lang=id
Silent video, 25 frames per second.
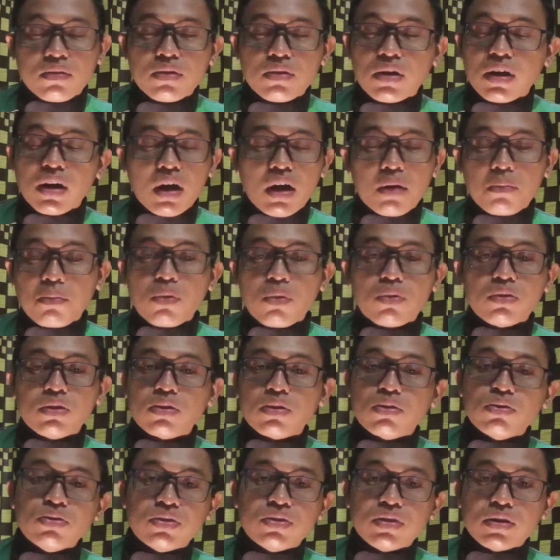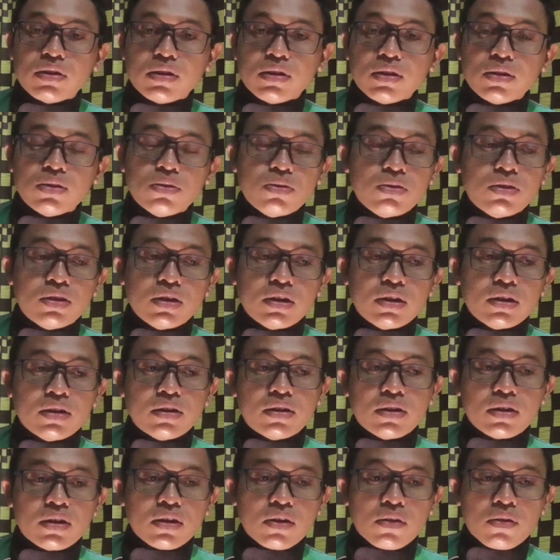udah nggak mau nerusin itu
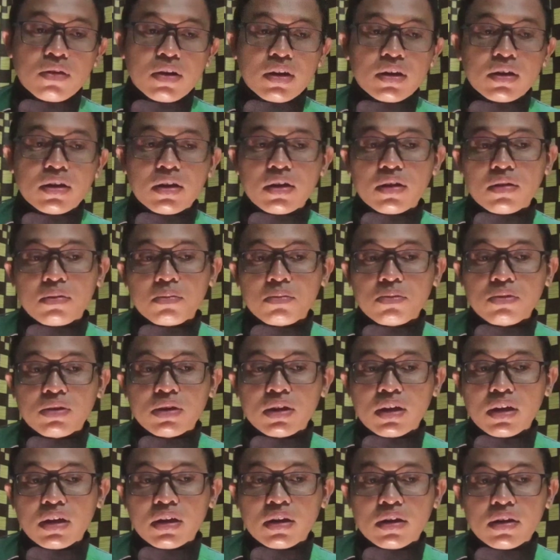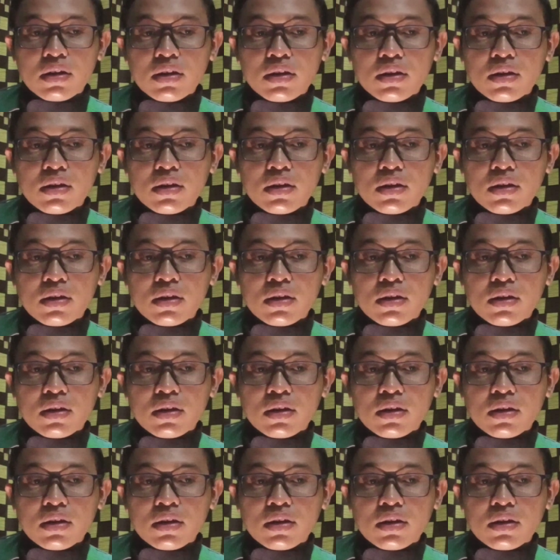ciri-ciri orang yang kemudian